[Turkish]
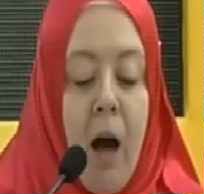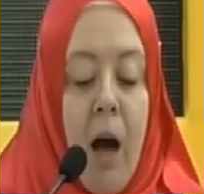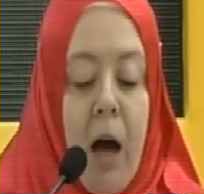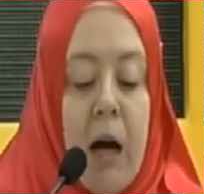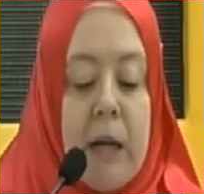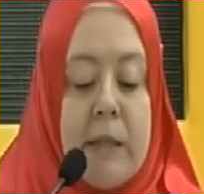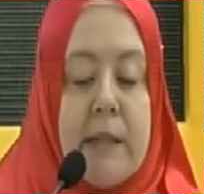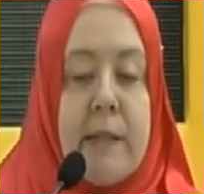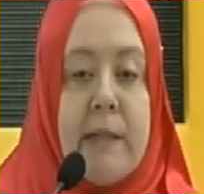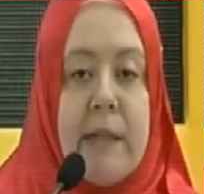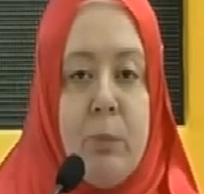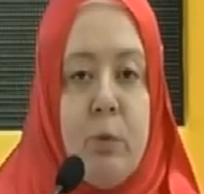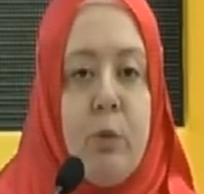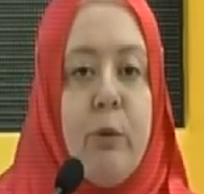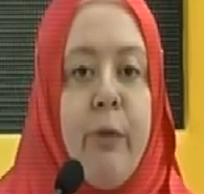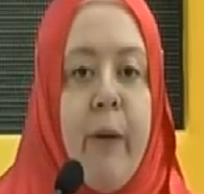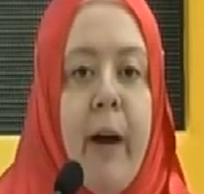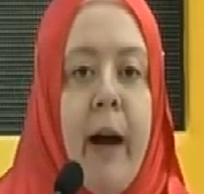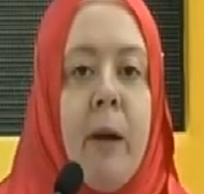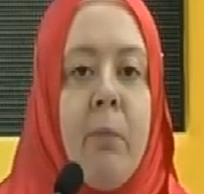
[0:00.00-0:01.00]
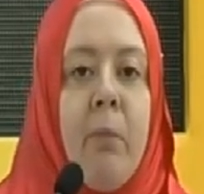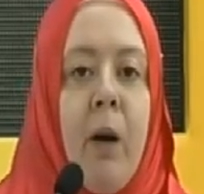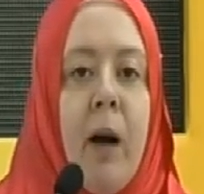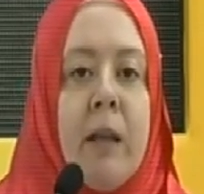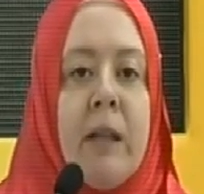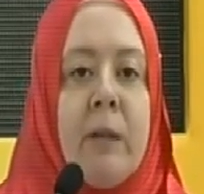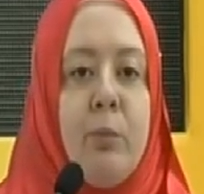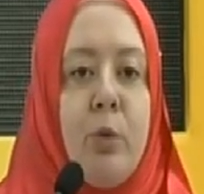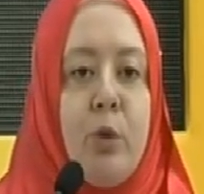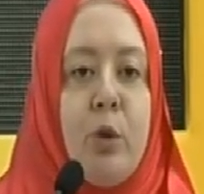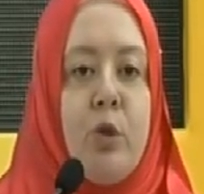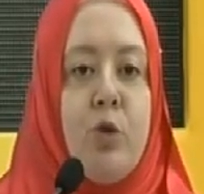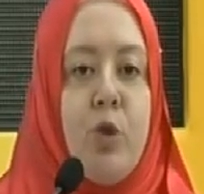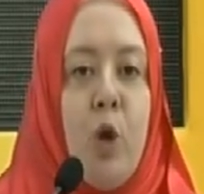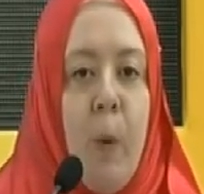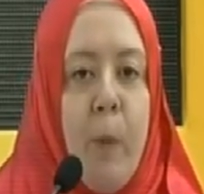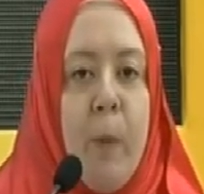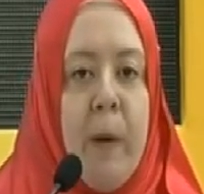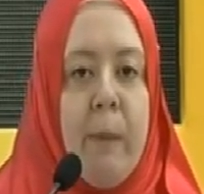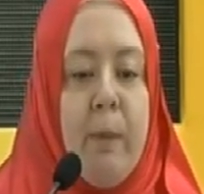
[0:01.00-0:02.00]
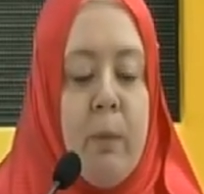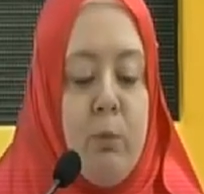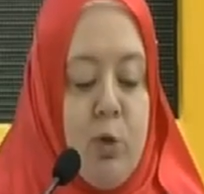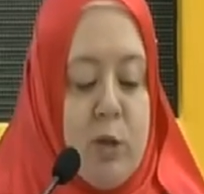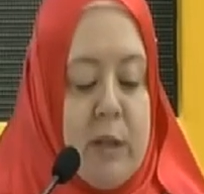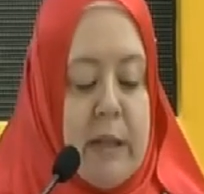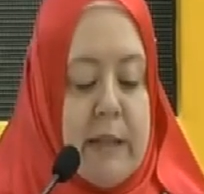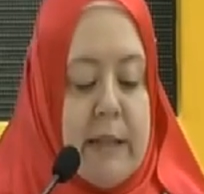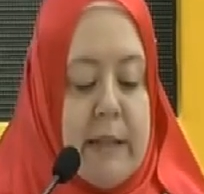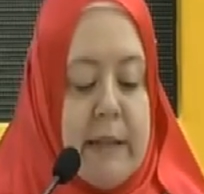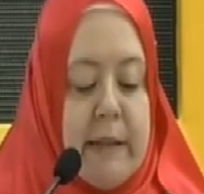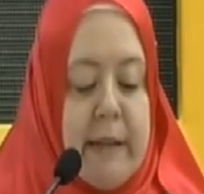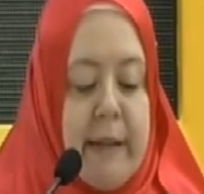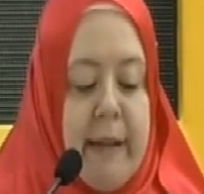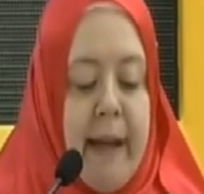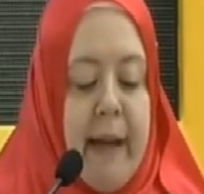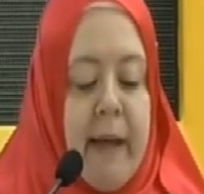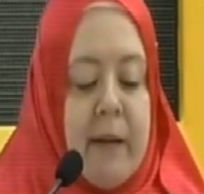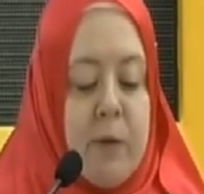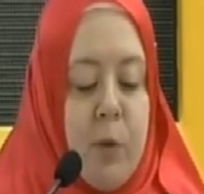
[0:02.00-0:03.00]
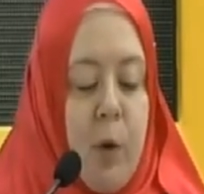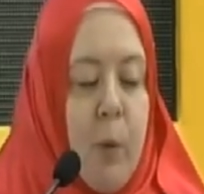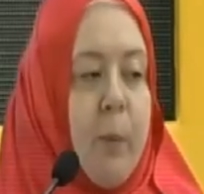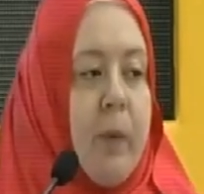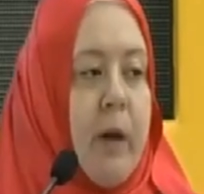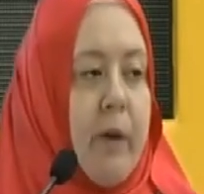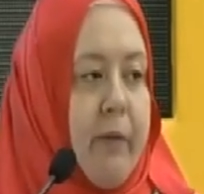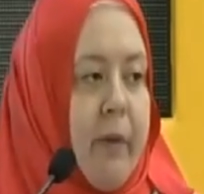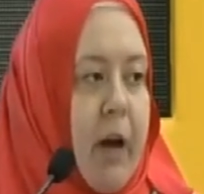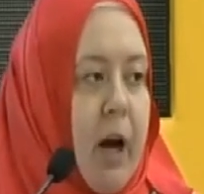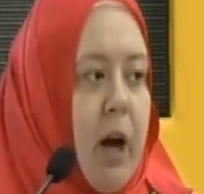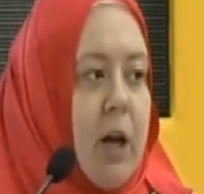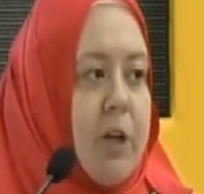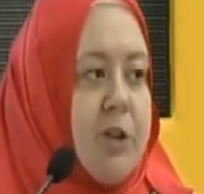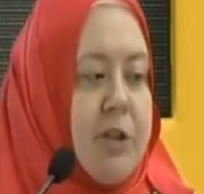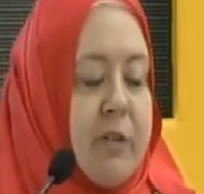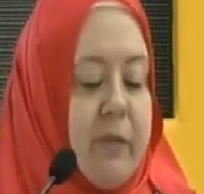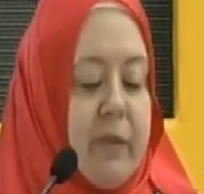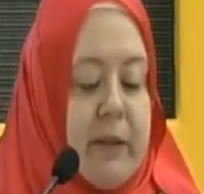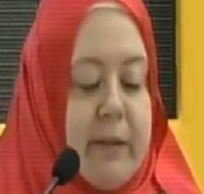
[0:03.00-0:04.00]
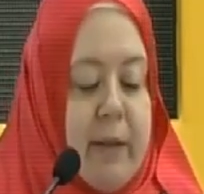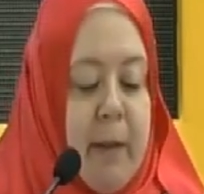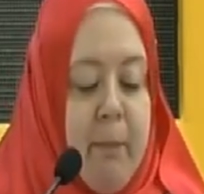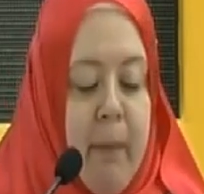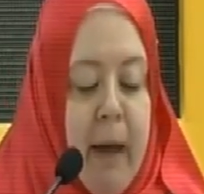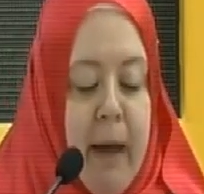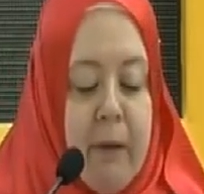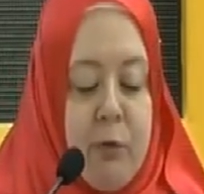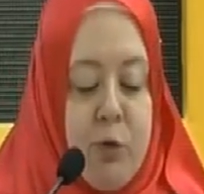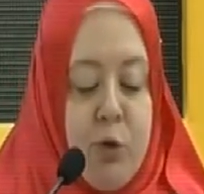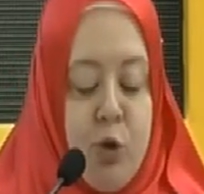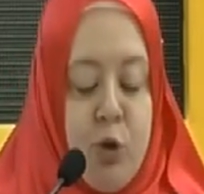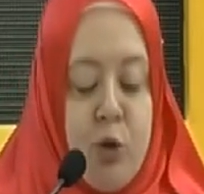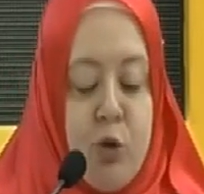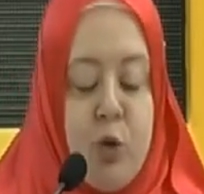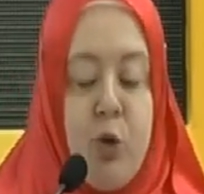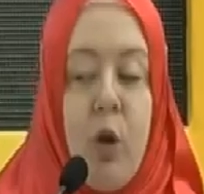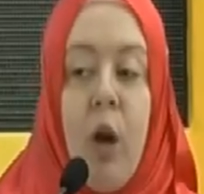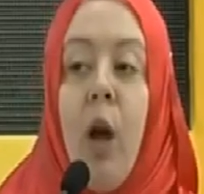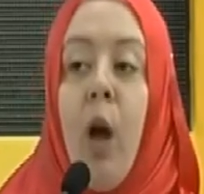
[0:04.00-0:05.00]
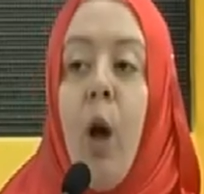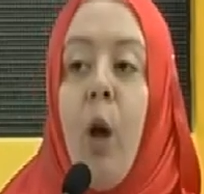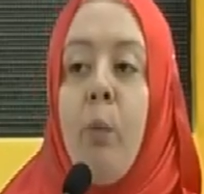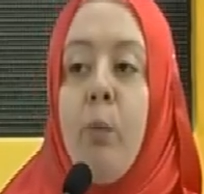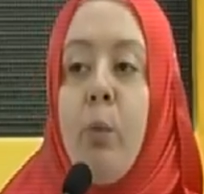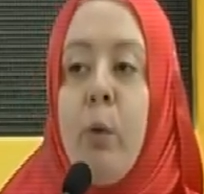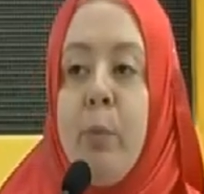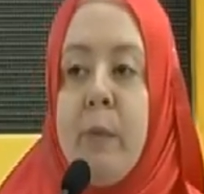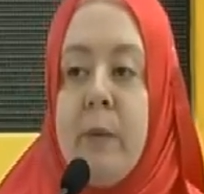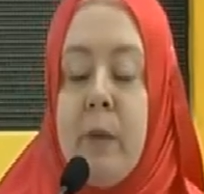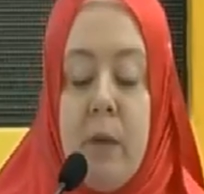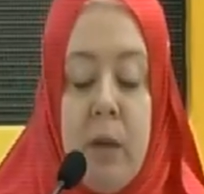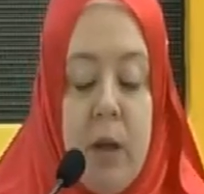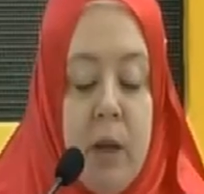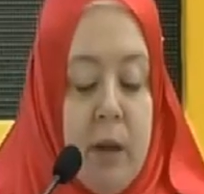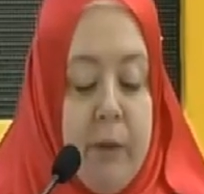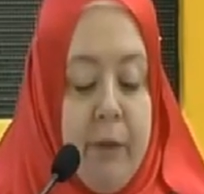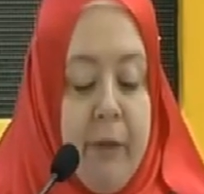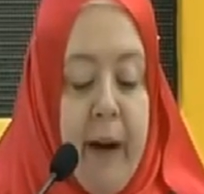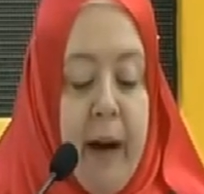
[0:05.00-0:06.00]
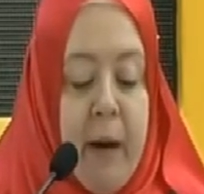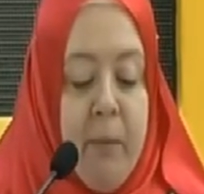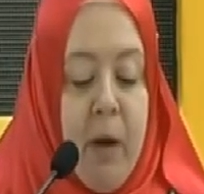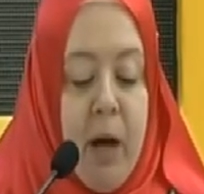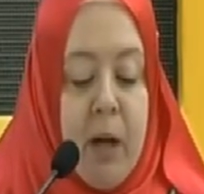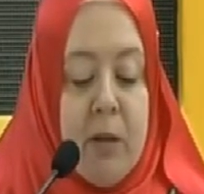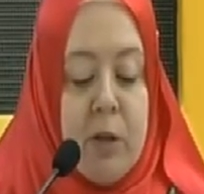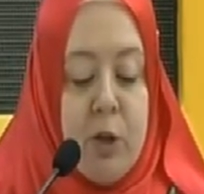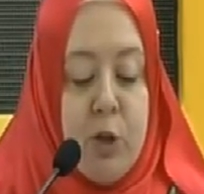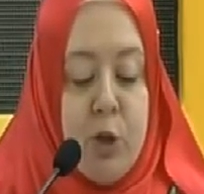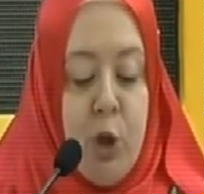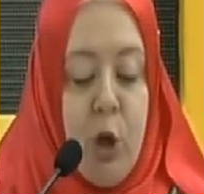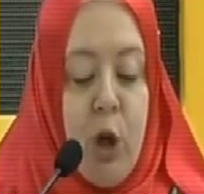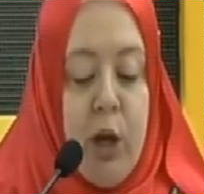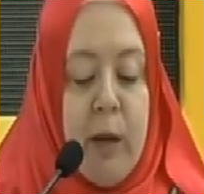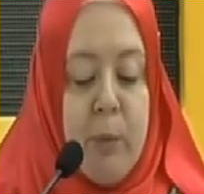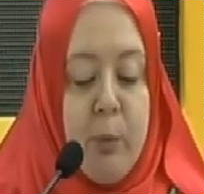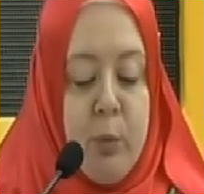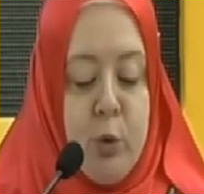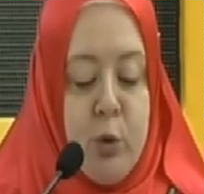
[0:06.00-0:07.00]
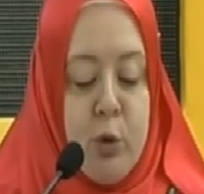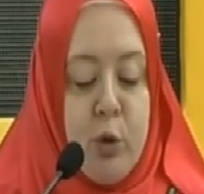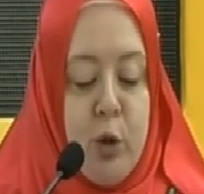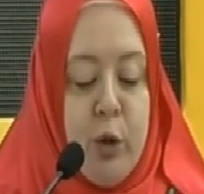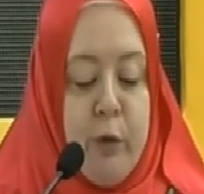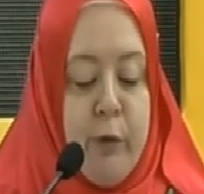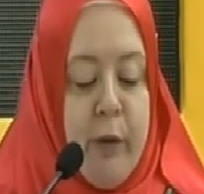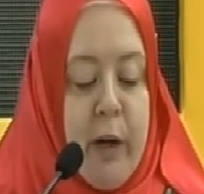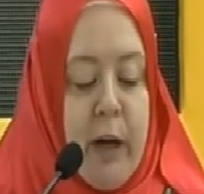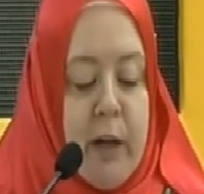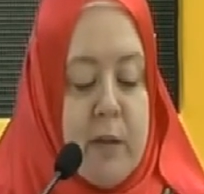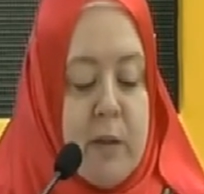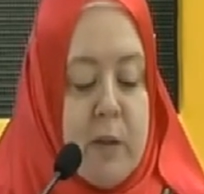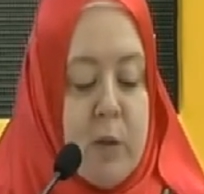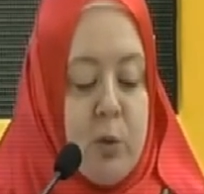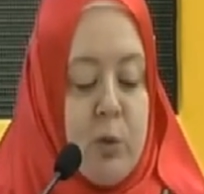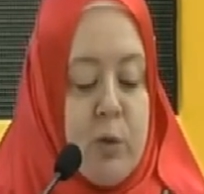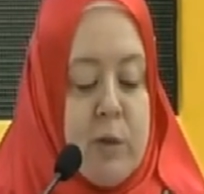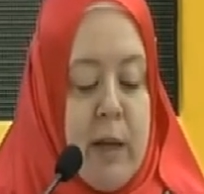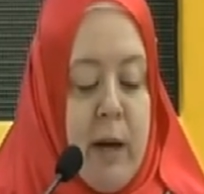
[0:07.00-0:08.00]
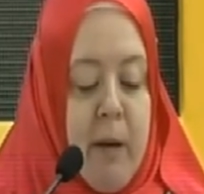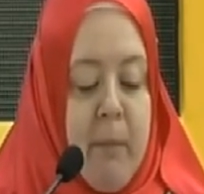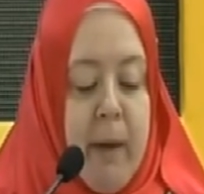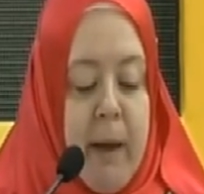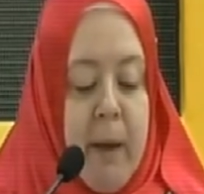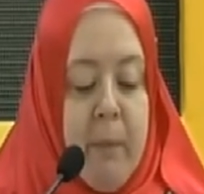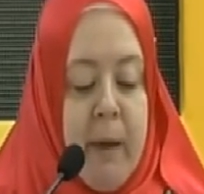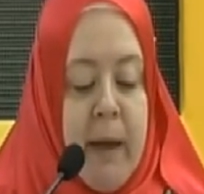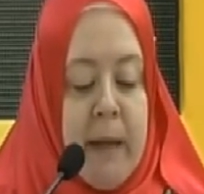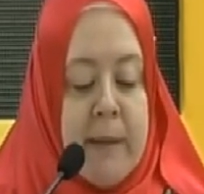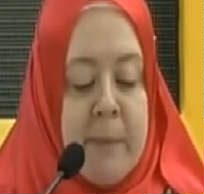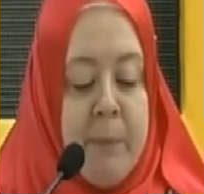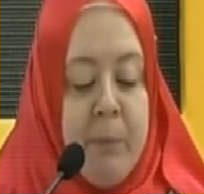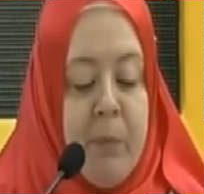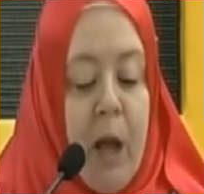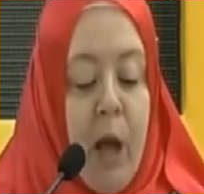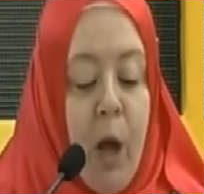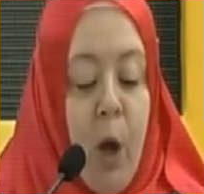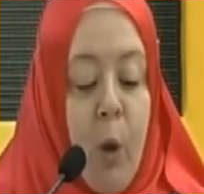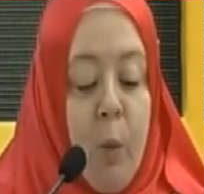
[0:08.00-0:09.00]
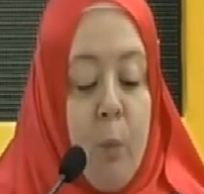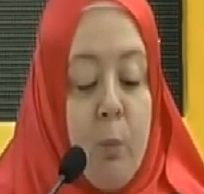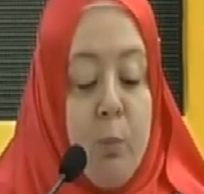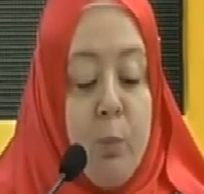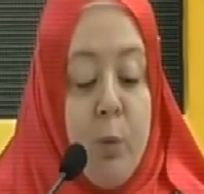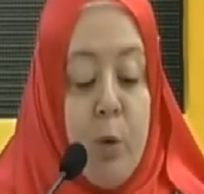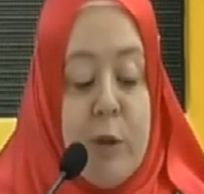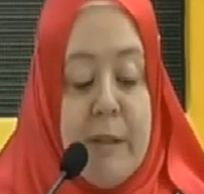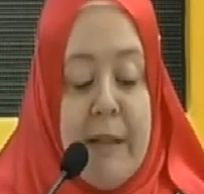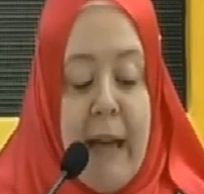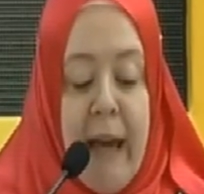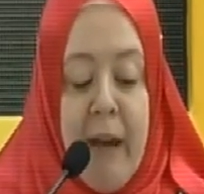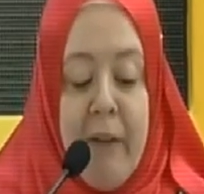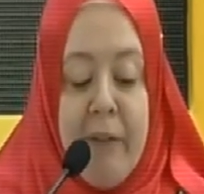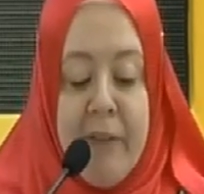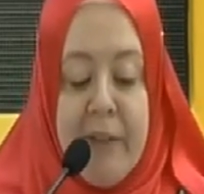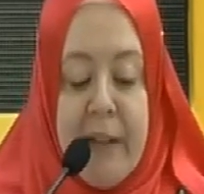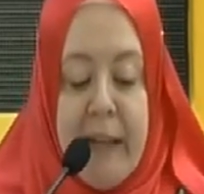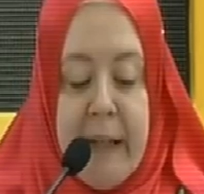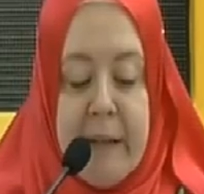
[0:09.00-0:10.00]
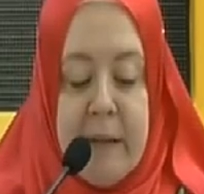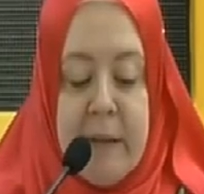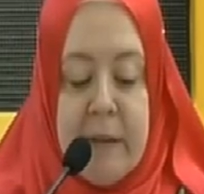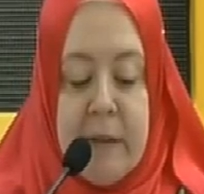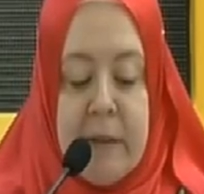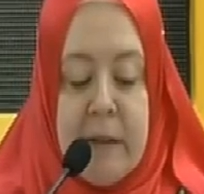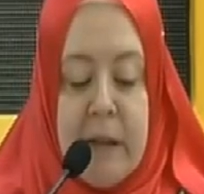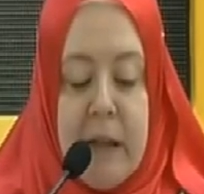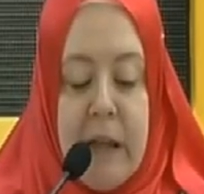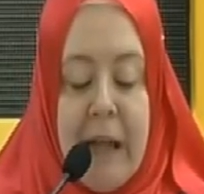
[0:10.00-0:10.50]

Aslı bu fermanı bugün Topkapı Müzesi'nde, Topkapı Arşivinde mevcut. Bu e, fermanda şöyle buyuruyor Fatih Sultan Mehmet. Bu devrin